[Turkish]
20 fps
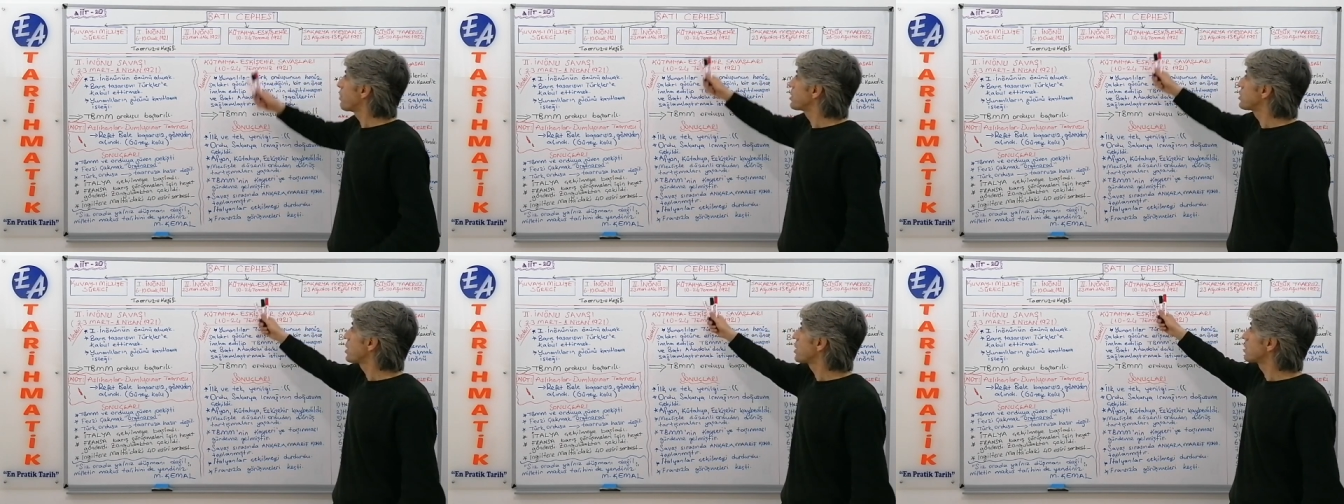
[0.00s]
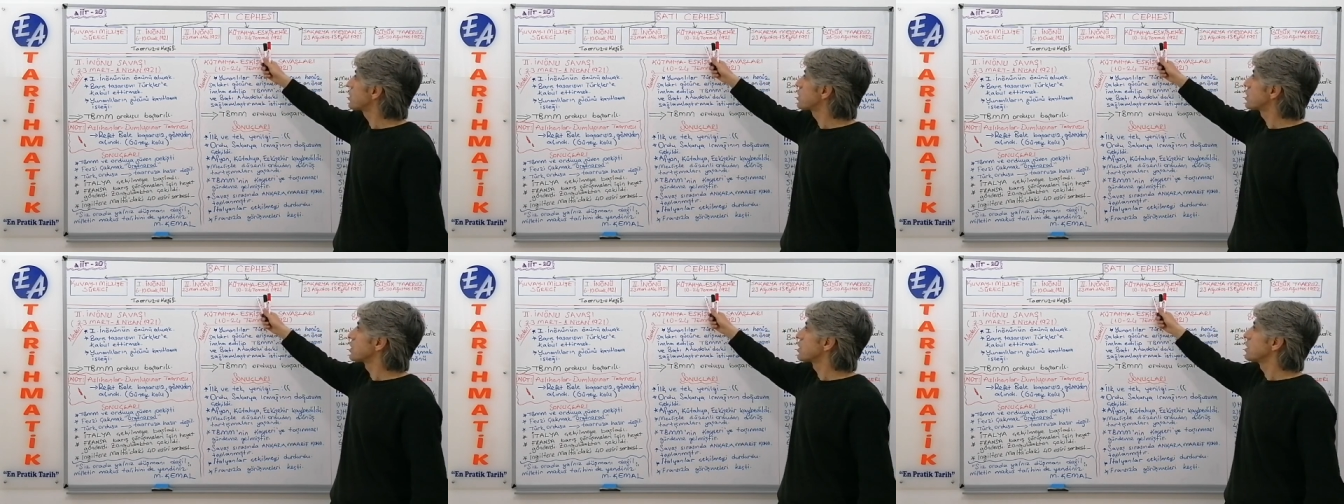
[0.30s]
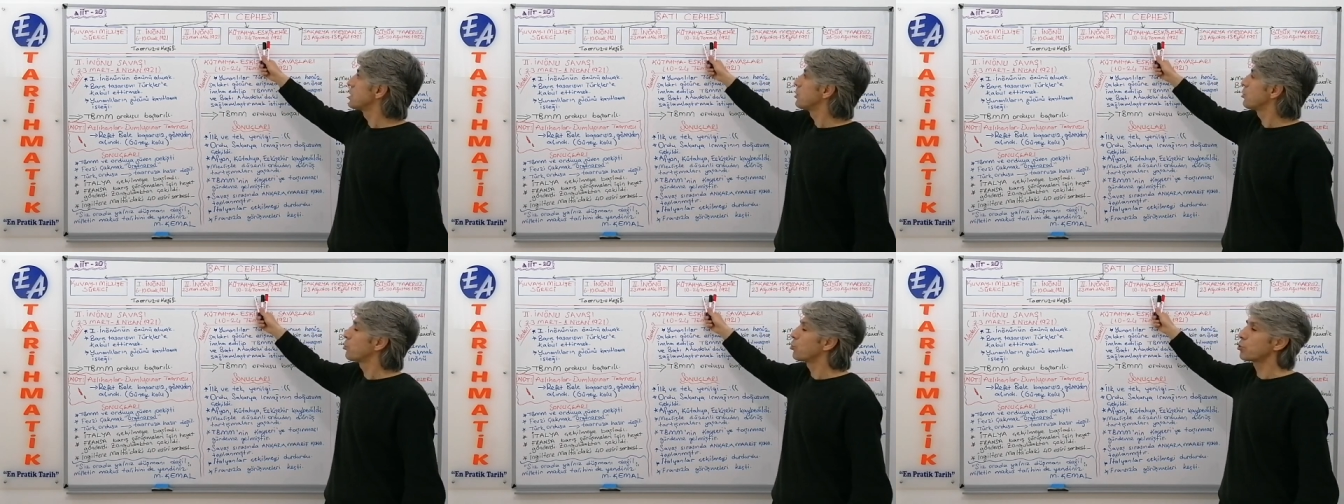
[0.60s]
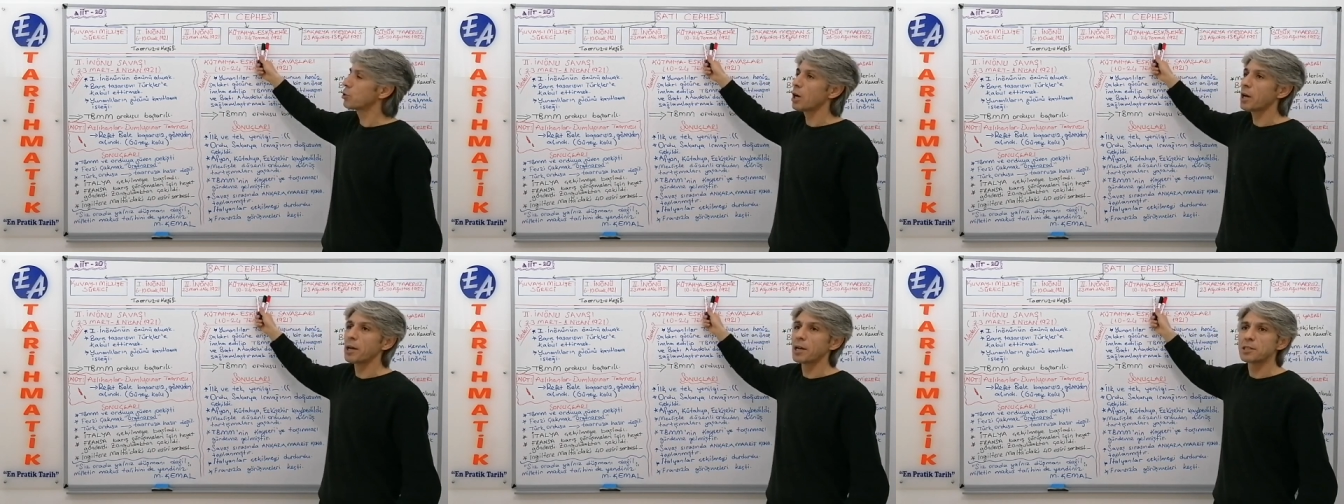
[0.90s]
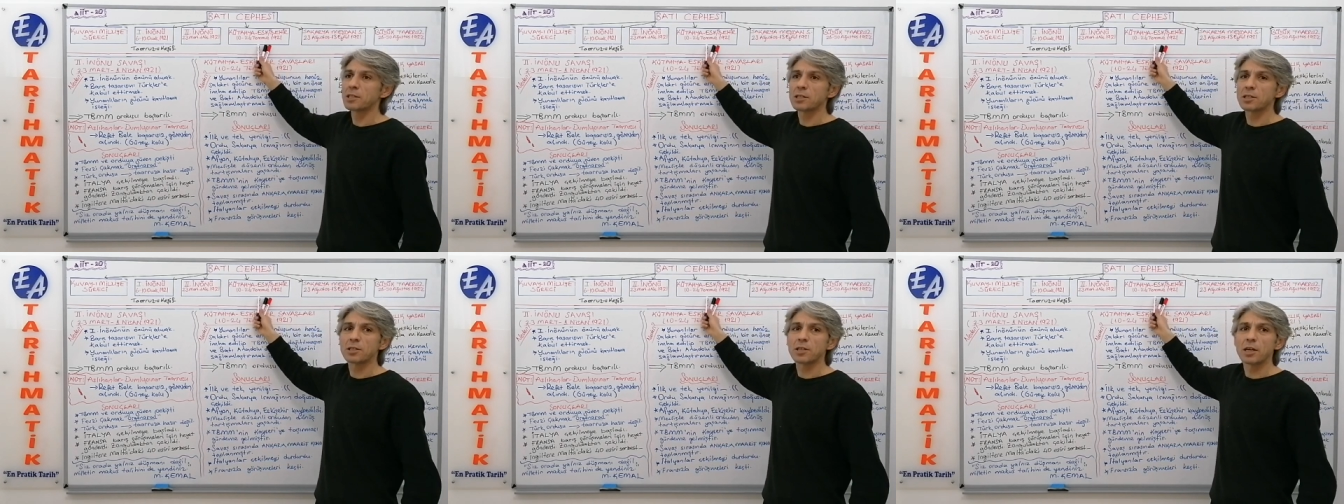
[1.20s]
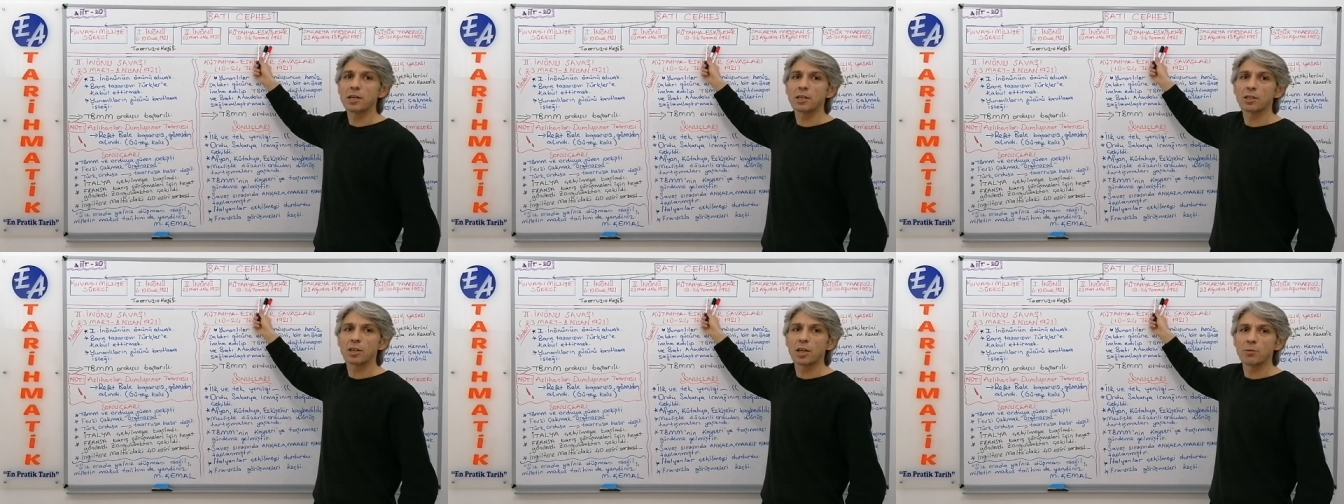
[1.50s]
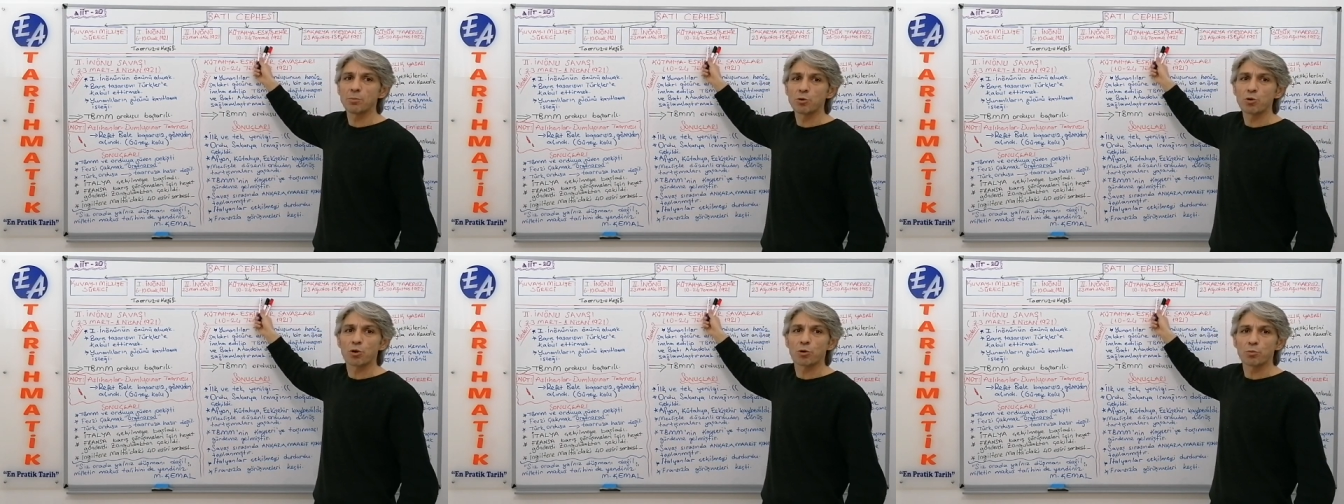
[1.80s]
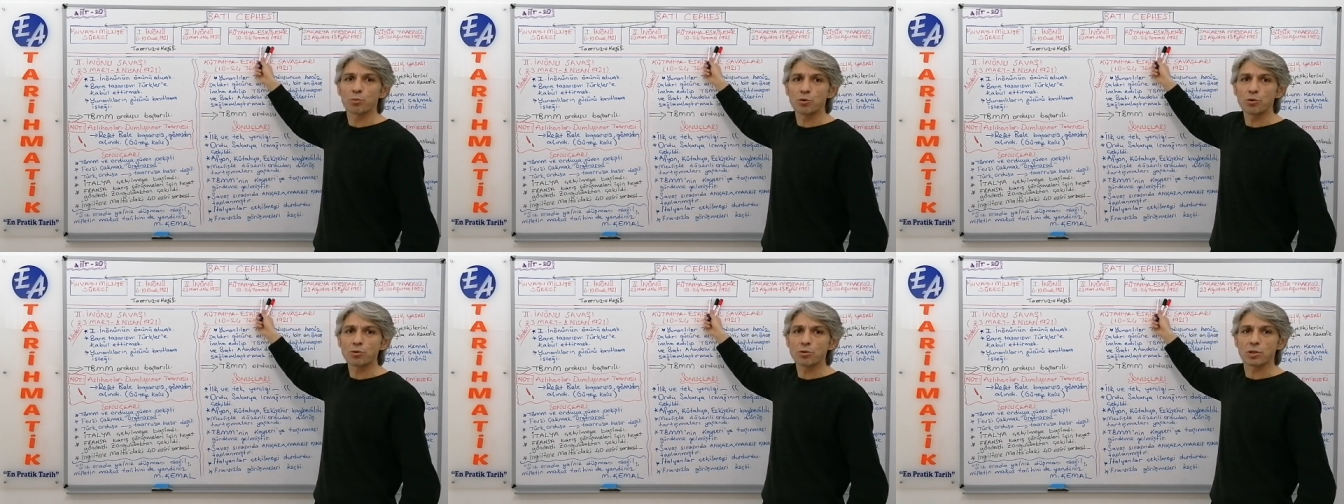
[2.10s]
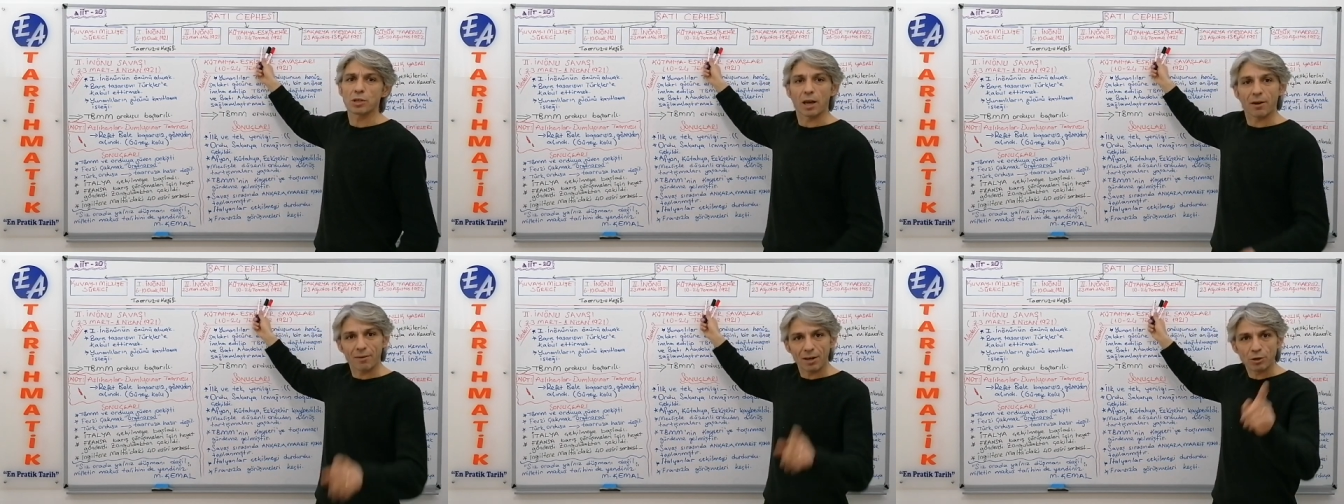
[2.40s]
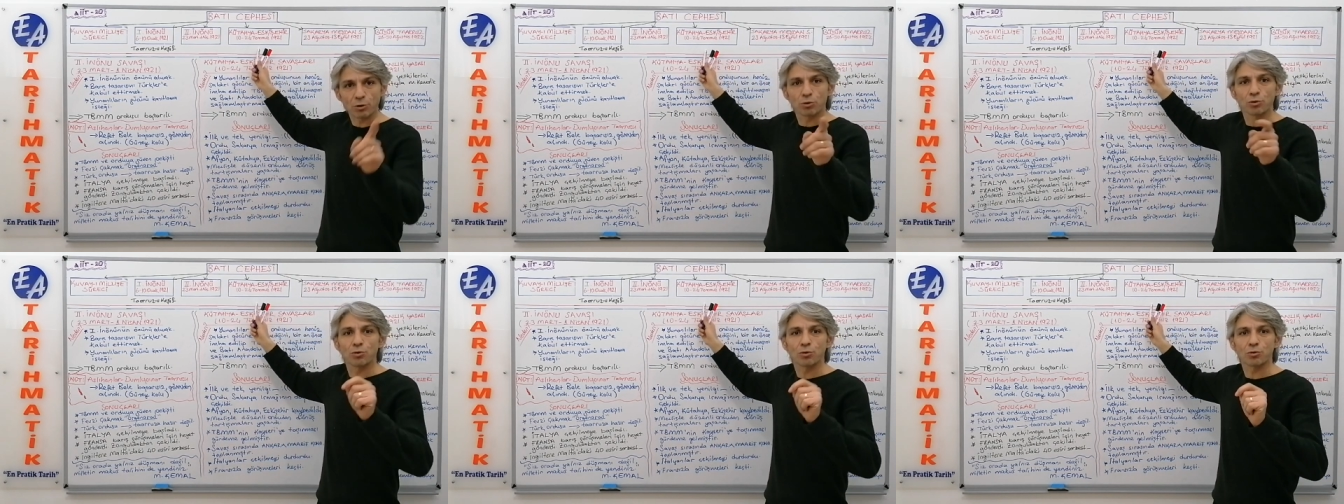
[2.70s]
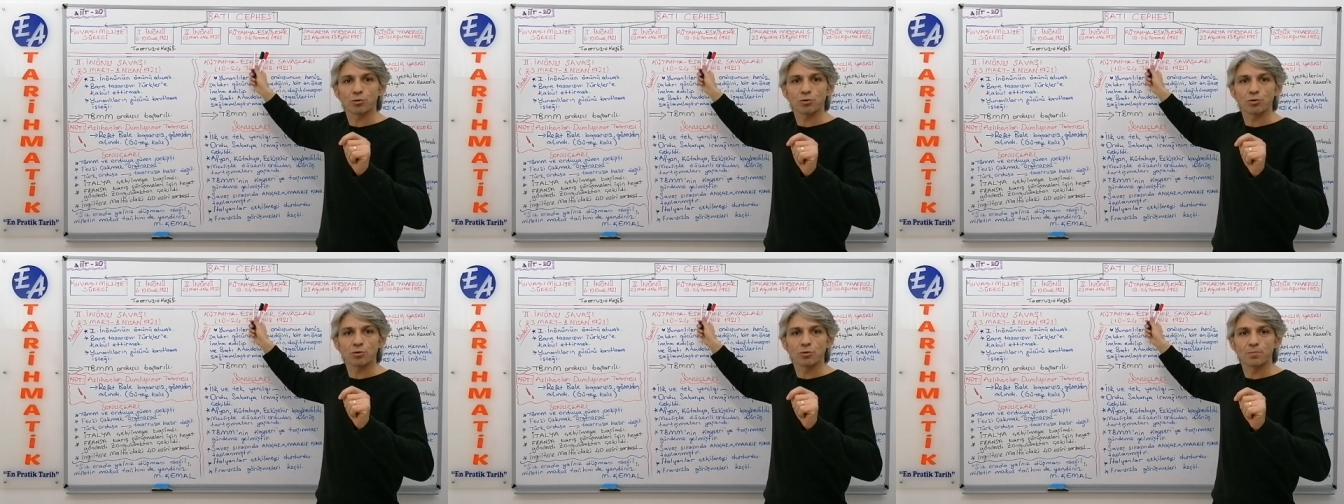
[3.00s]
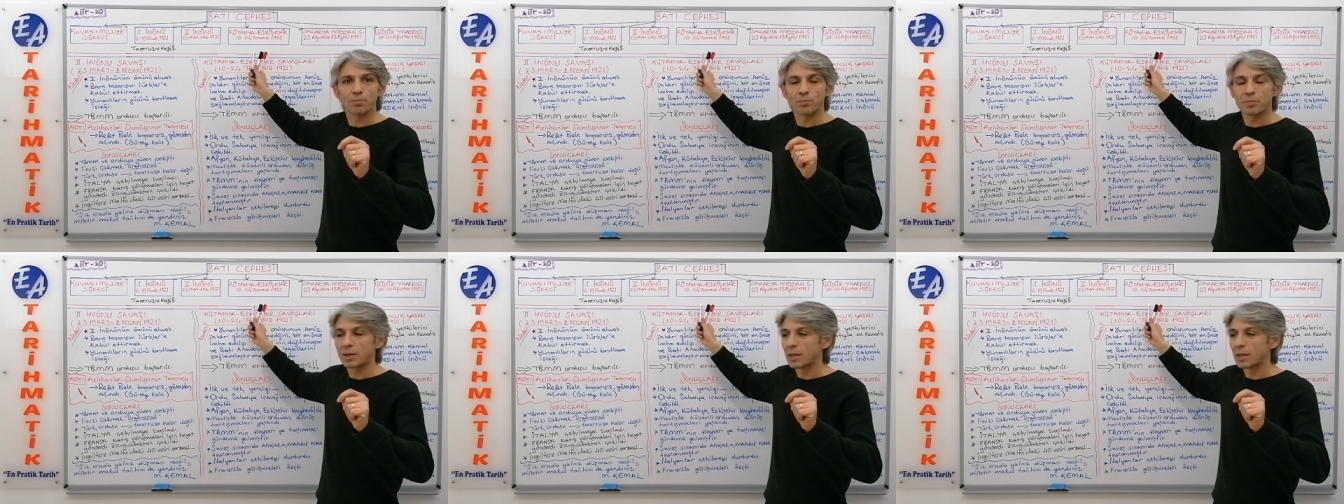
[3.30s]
başarısızlığı Kütahya Eskişehir demiyor muyuz? Evet diyoruz.